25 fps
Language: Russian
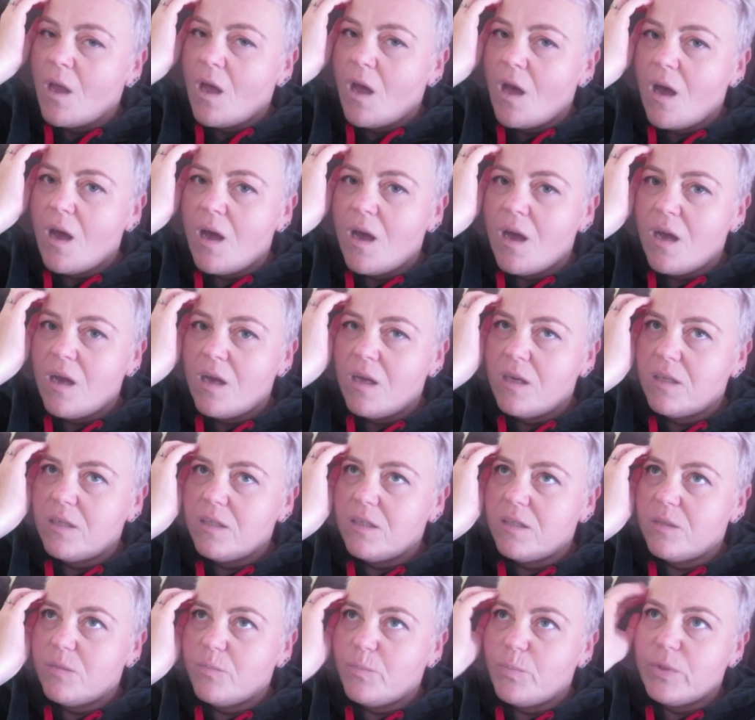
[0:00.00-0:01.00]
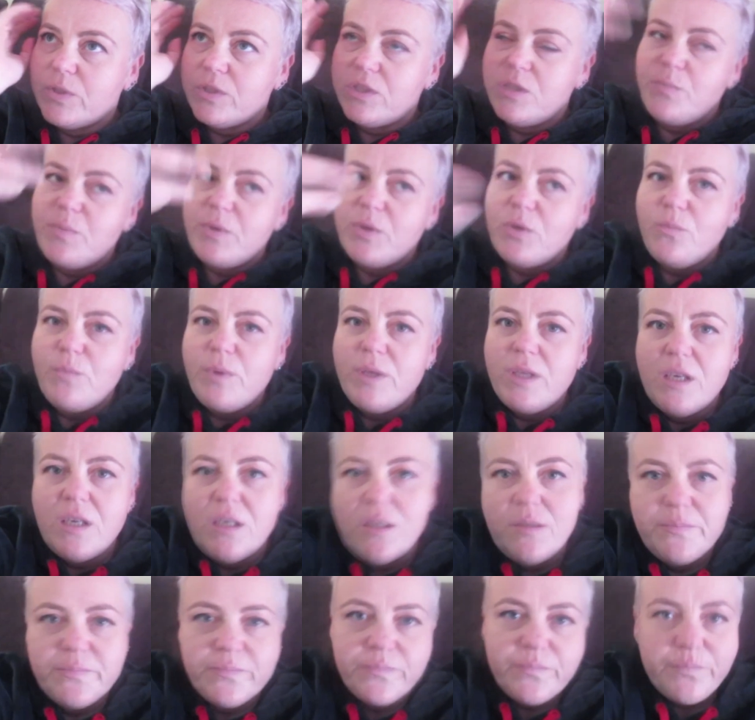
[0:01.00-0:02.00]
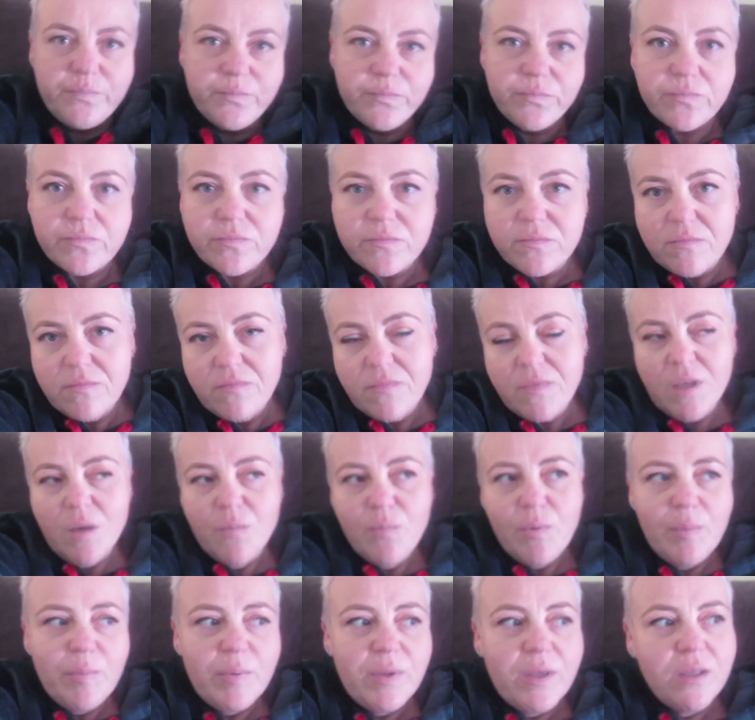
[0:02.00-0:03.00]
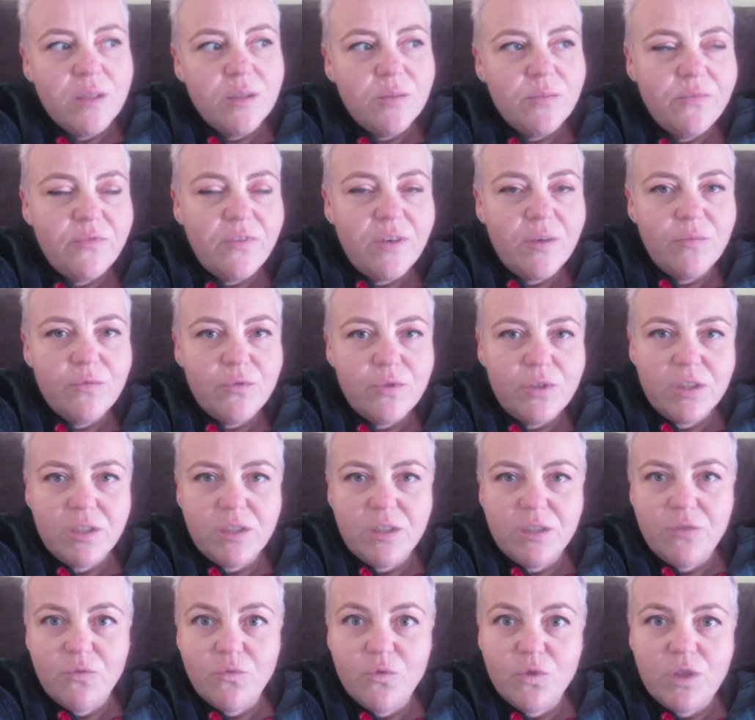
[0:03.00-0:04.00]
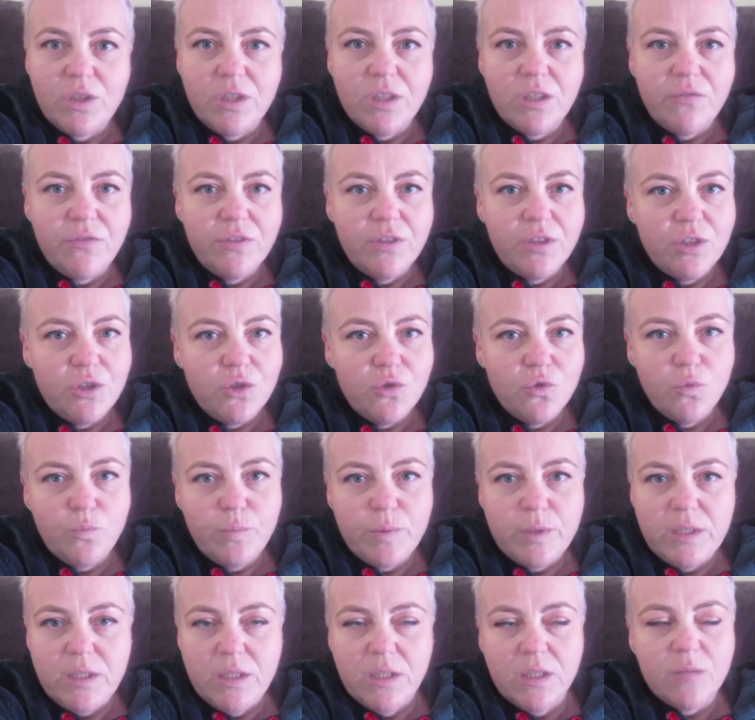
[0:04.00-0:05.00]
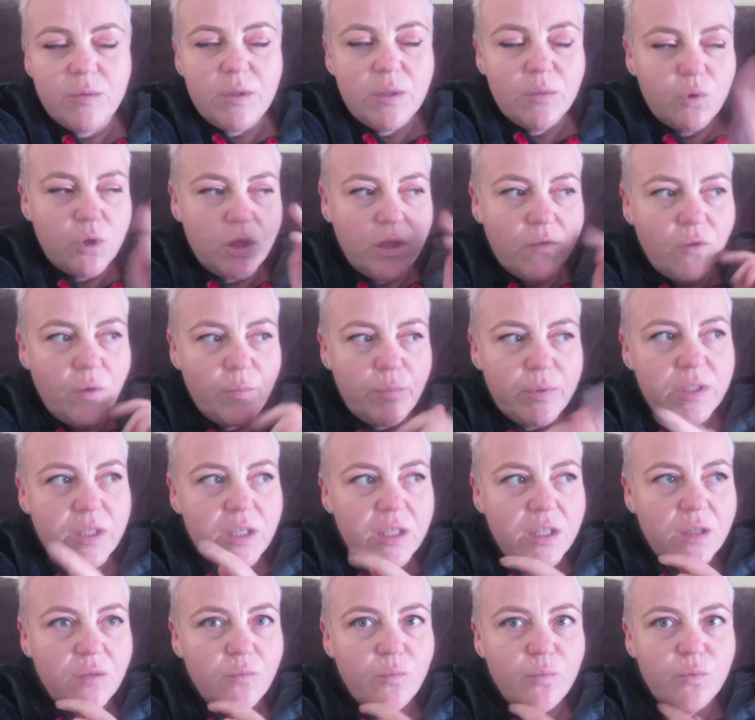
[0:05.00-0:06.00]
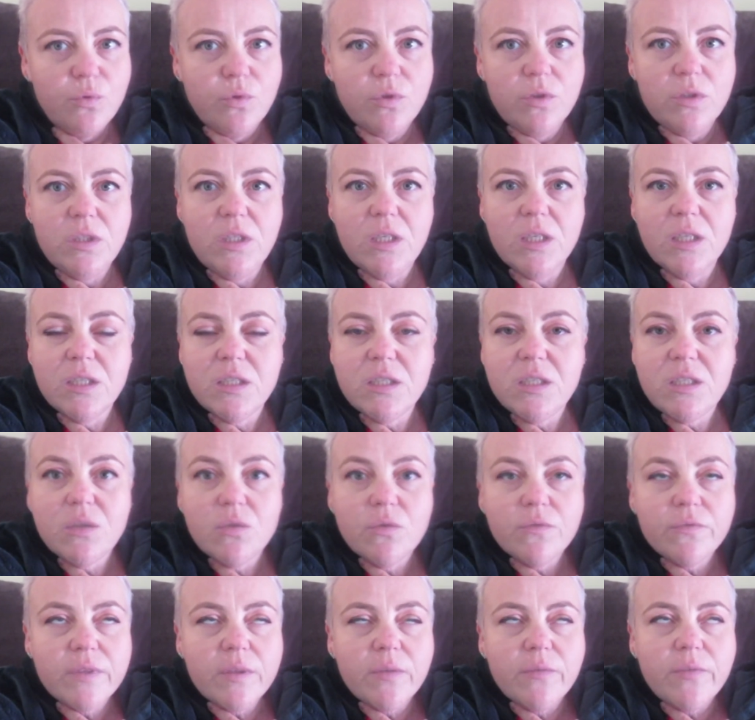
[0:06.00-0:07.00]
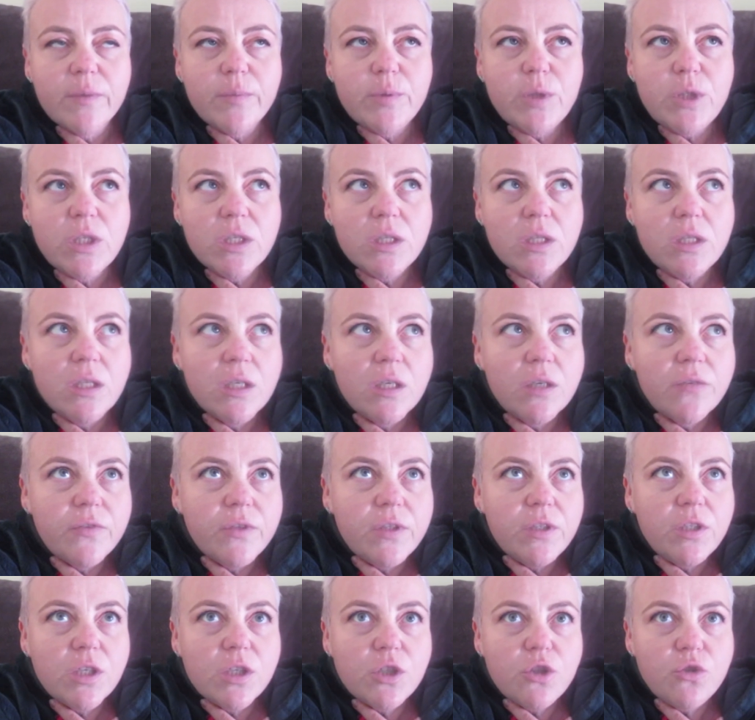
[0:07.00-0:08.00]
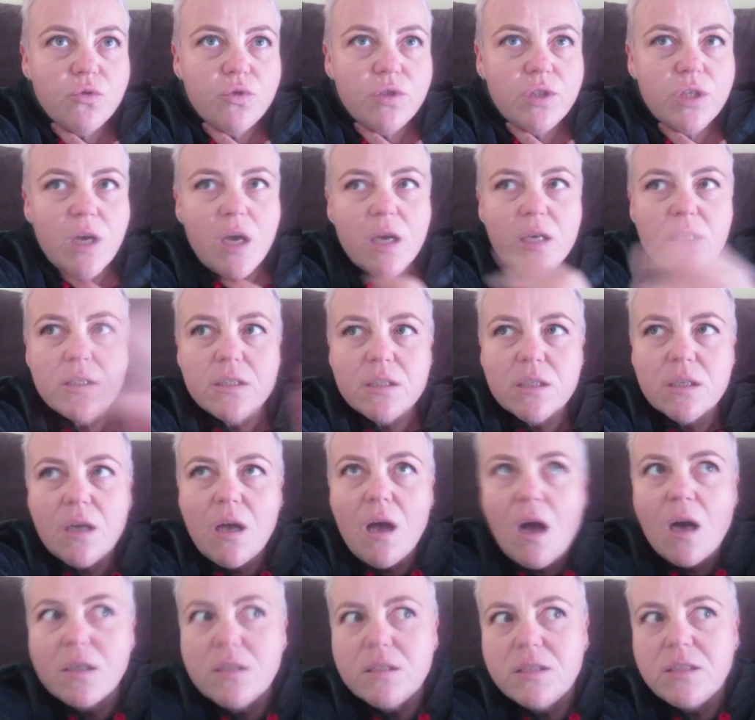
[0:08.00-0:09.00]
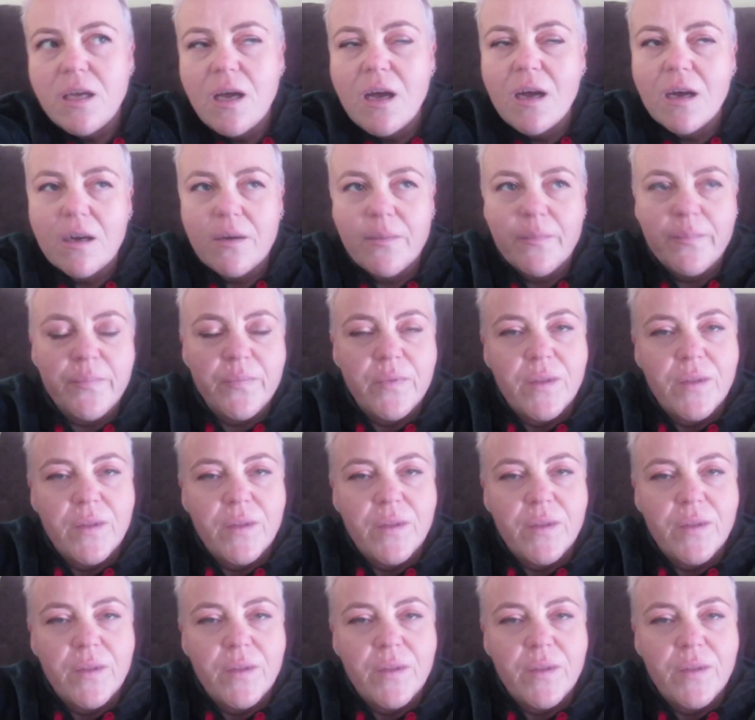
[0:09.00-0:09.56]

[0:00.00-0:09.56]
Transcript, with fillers: А под, теперь у меня по планам вам вот этот вот тыквенный суп сделать, потому что его обязательно буду делать. Там вообще тыквы не ощущается. Как так?